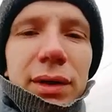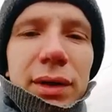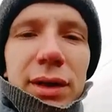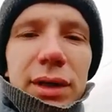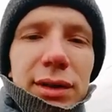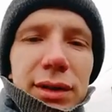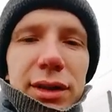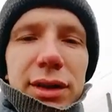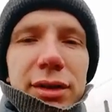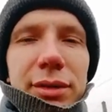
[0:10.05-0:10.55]

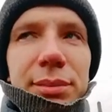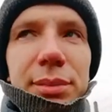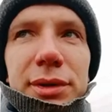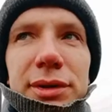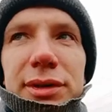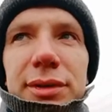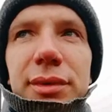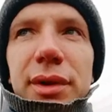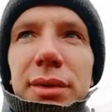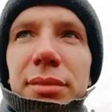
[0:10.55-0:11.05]
Хотел бы
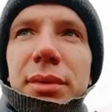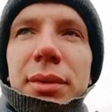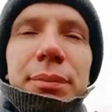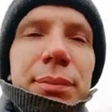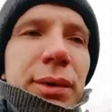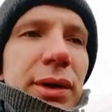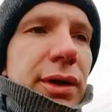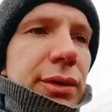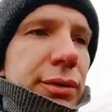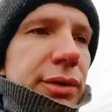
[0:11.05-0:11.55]
с вами
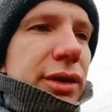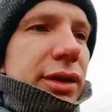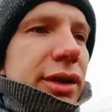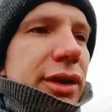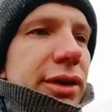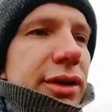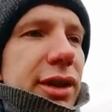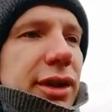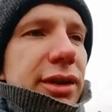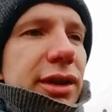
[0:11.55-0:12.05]

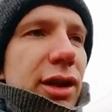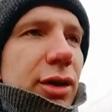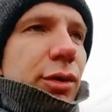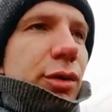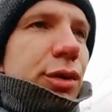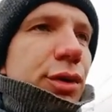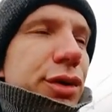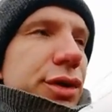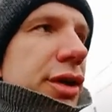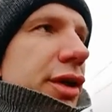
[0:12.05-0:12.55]
поговорить на
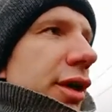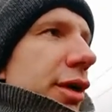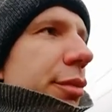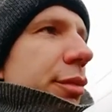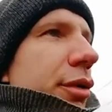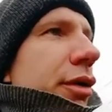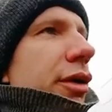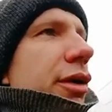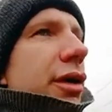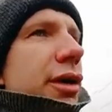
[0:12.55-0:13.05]
такую
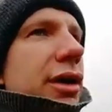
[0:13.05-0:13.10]
тему.